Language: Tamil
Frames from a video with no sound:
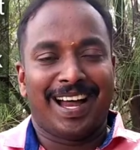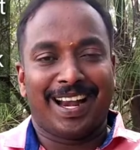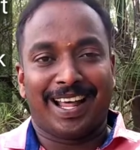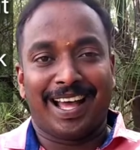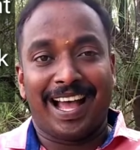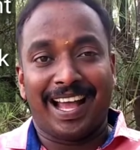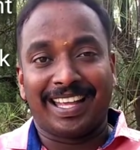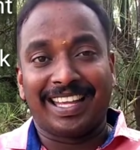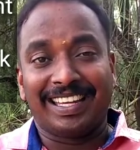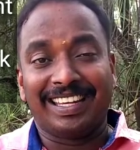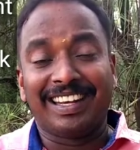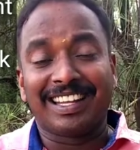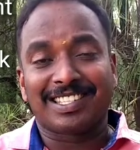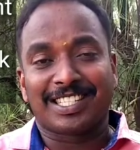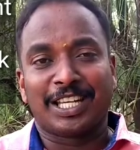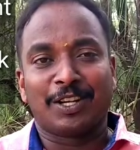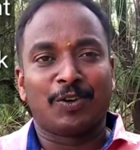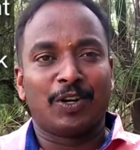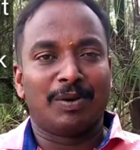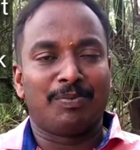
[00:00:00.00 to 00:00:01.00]
ஆனால்
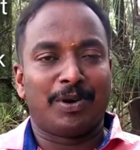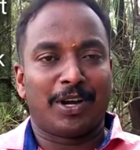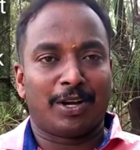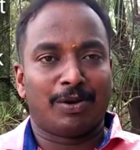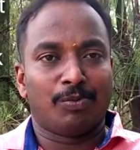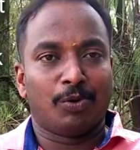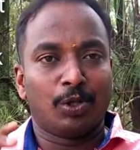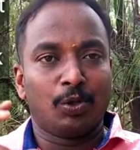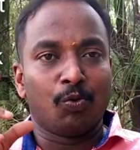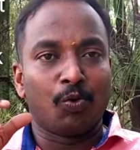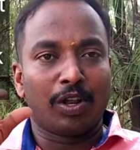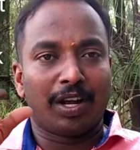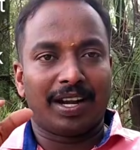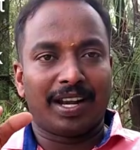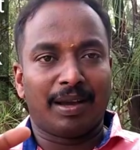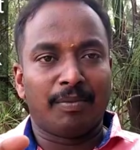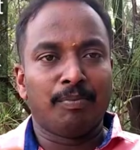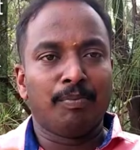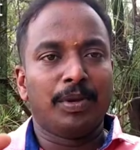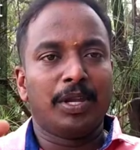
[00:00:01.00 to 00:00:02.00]
இண்டஸ்ட்ரிக்குள்ளே பார்க்கும்போது உங்களை
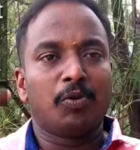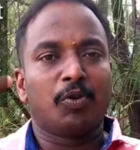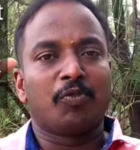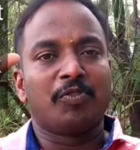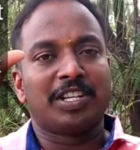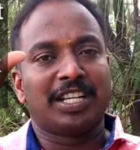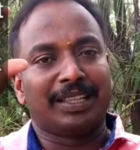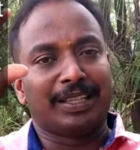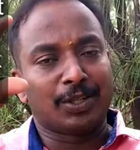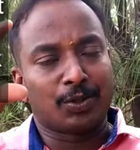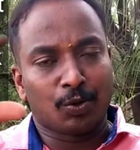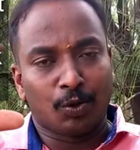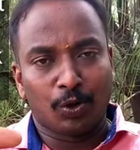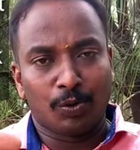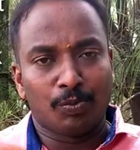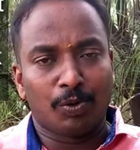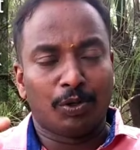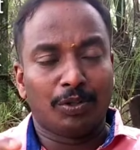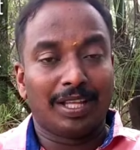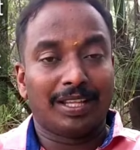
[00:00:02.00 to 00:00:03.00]
நம்பி ஒரு விஷயத்தை
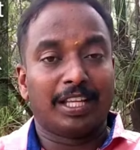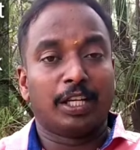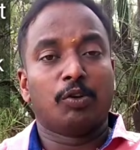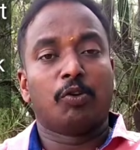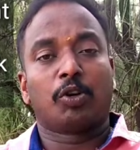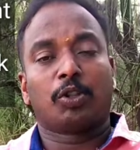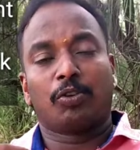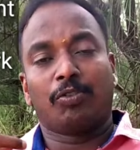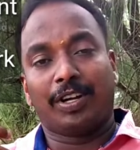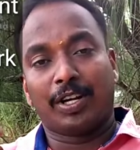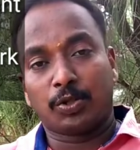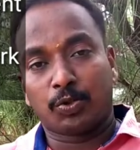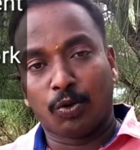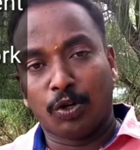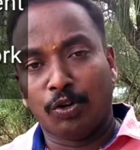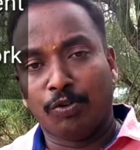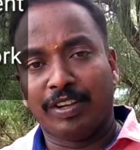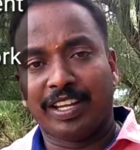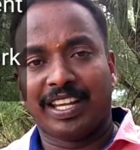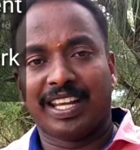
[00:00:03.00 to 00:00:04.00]
சொல்லும்போது அது இன்னொருத்தவங்ககிட்ட
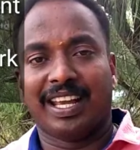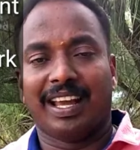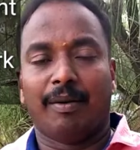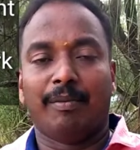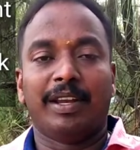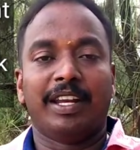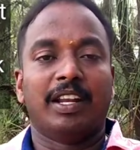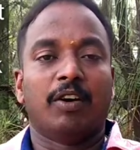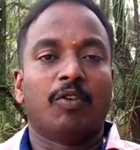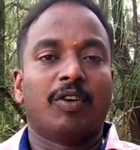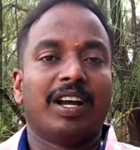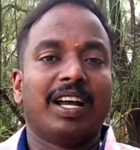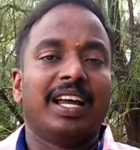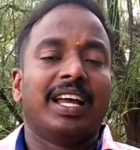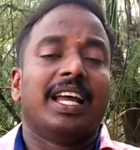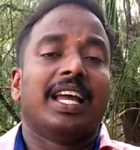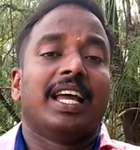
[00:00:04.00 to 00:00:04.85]
சொல்லுவீங்க அப்படின்னு அவங்க